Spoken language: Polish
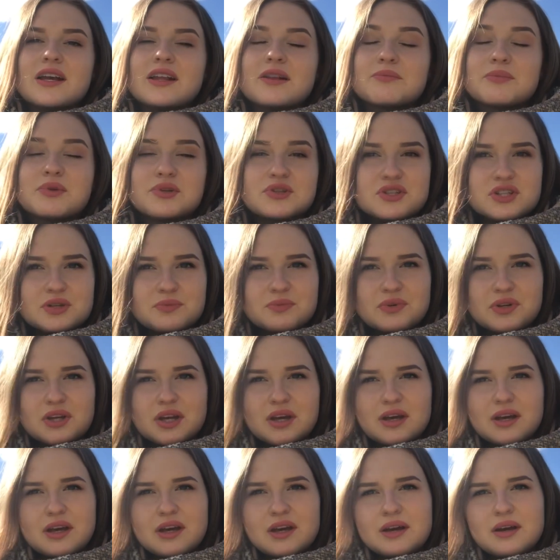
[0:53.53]

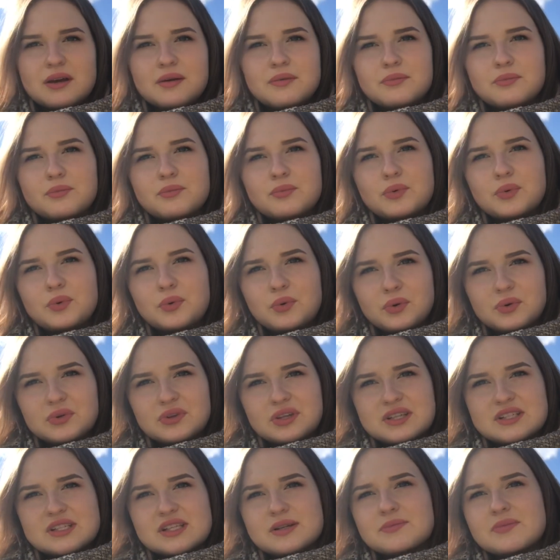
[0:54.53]
Potrzebuje Bóg,
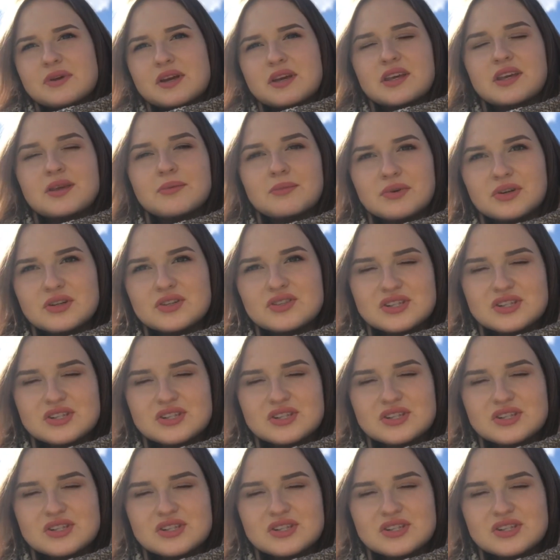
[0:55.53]
tak samo jak i my,